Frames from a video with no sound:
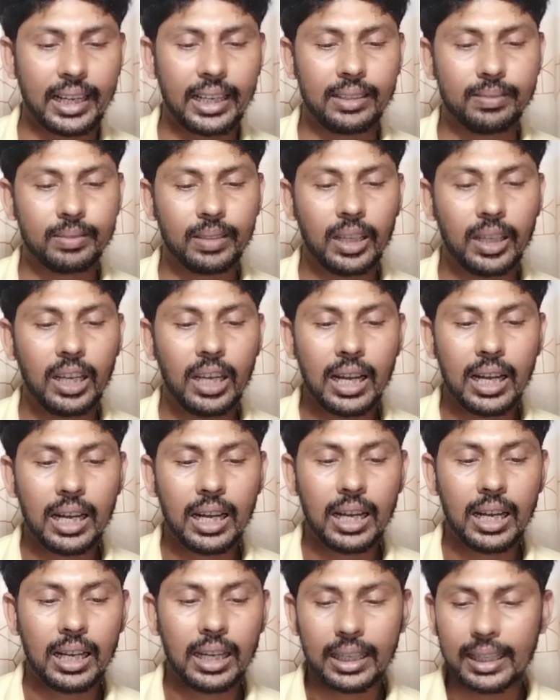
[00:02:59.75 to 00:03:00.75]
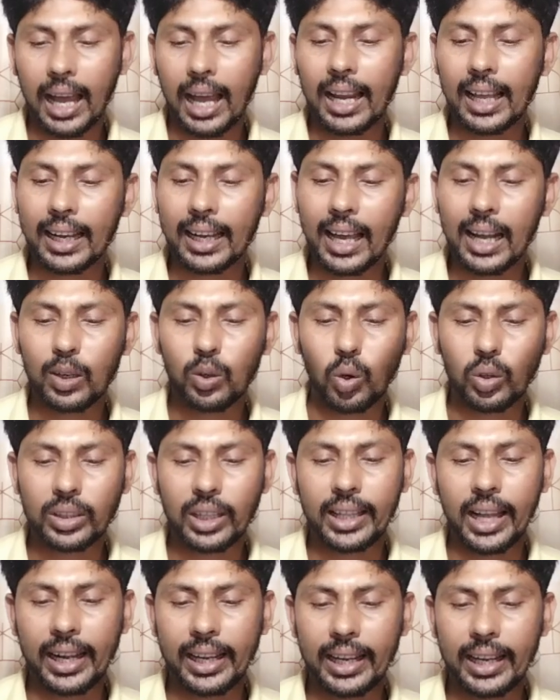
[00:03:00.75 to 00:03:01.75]
গালাগাল করতে থাকেন
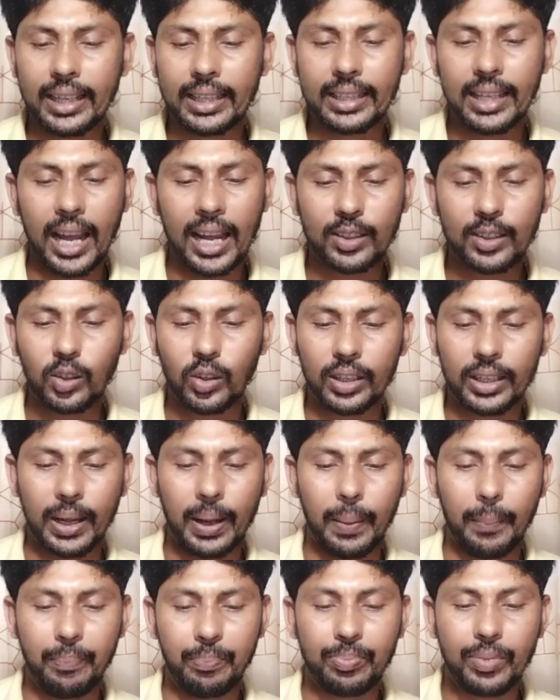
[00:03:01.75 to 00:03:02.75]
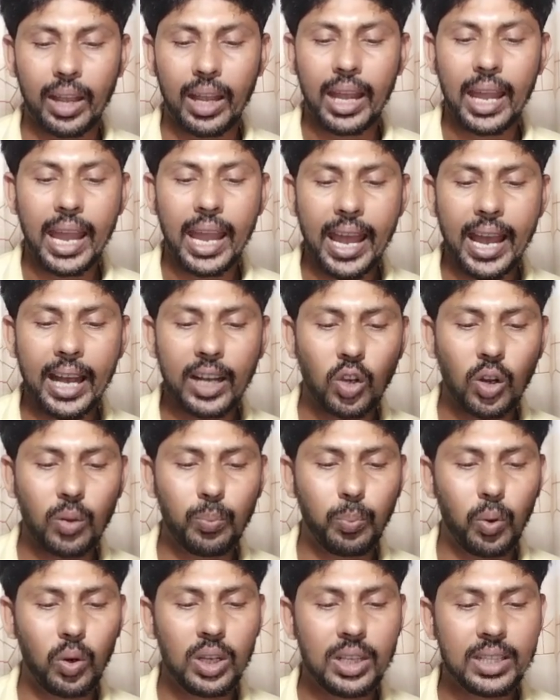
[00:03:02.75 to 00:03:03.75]
নাহিদুলকে একজন পুলিশ তার মুখ
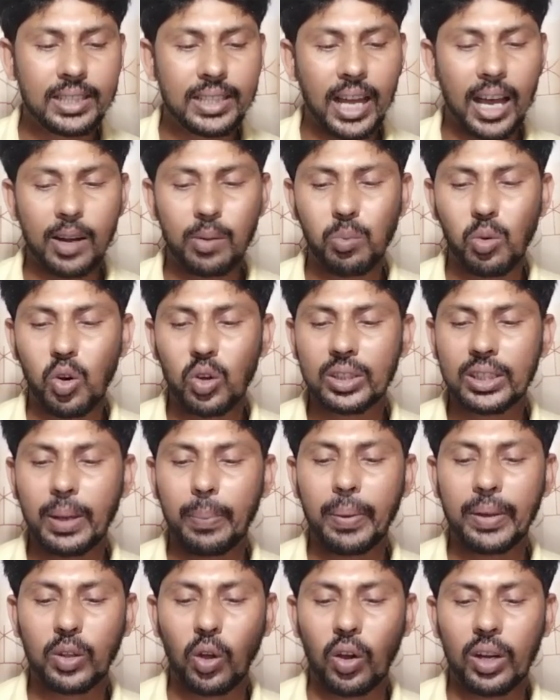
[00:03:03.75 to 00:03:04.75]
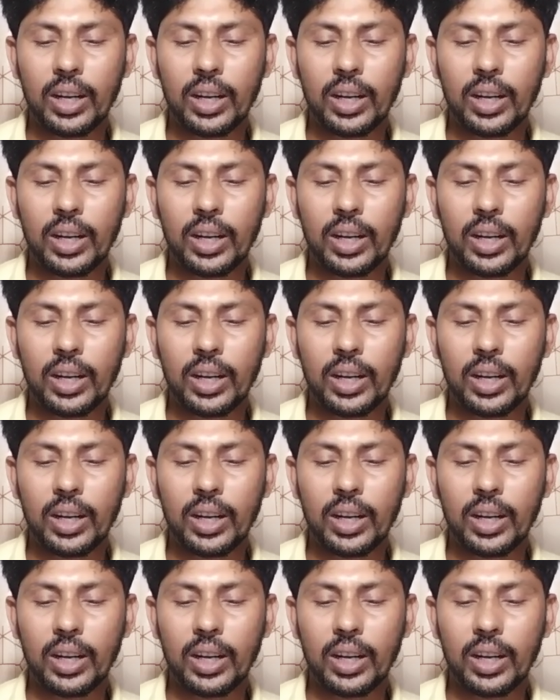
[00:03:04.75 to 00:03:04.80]
চেপে ধরেন সে যাত